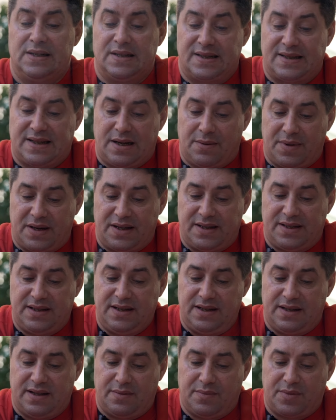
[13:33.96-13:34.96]
Самая
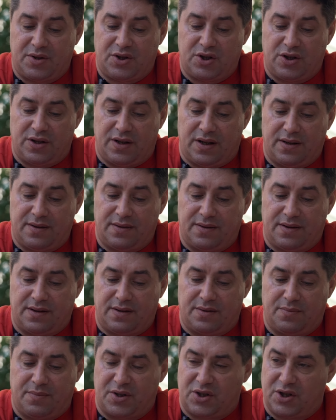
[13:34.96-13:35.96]
сильная машина
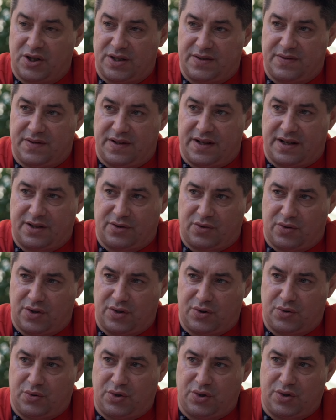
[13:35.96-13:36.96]
божественная,
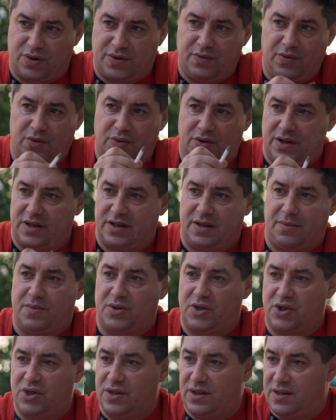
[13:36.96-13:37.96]
которая существует, это
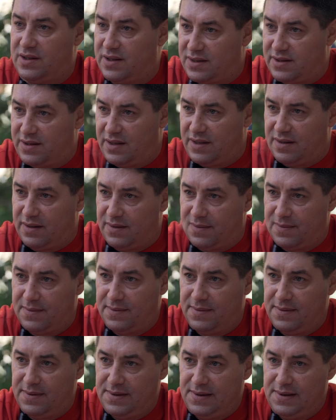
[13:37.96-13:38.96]
машина доктрины.
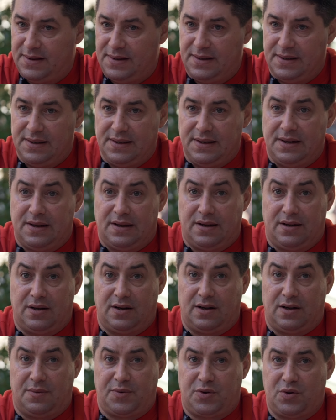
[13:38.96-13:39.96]

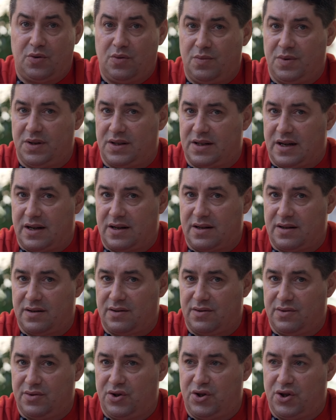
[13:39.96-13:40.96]
А почему мы так
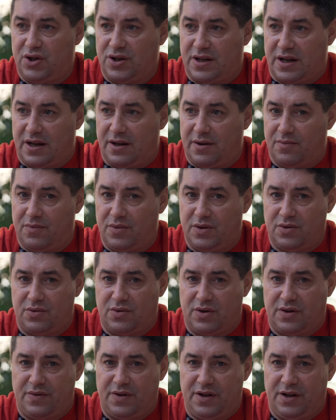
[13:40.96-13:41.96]
э, считаем? Мы
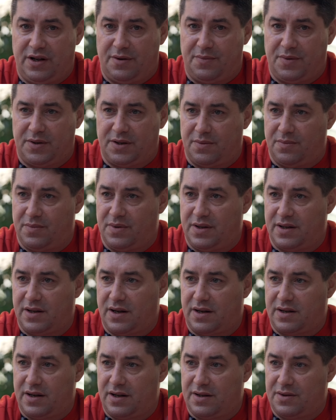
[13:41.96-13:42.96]
говорили об этом
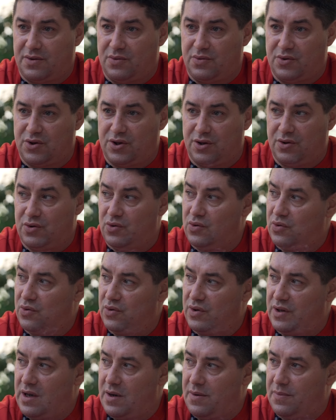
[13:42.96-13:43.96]
многократно уже,
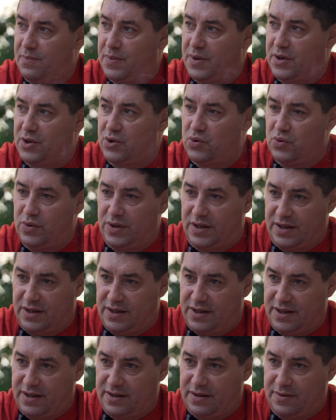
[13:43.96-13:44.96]
но я покажу на
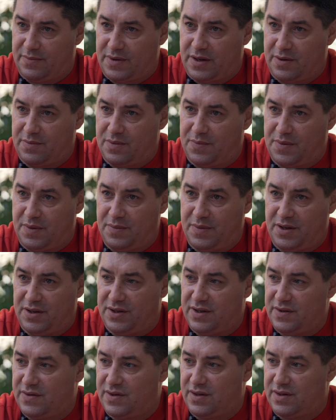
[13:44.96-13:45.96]
конкретном как бы, примере.
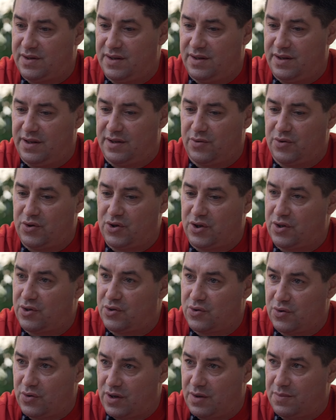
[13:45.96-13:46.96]
Здесь в Сицилии это очень
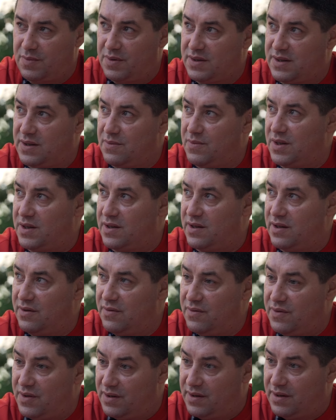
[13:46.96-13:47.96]
хорошо как бы, заметно
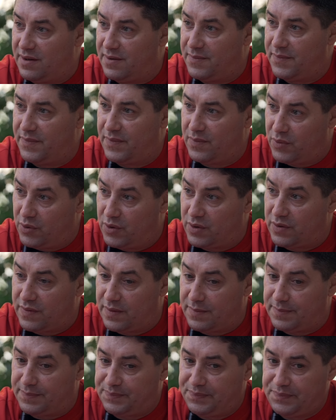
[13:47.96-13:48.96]
и видно будет
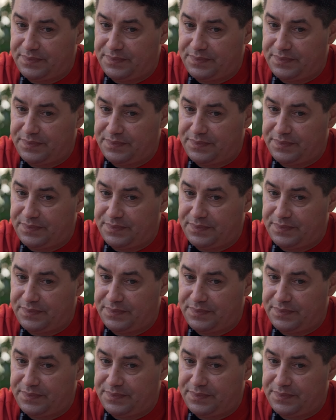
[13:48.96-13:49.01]
вам.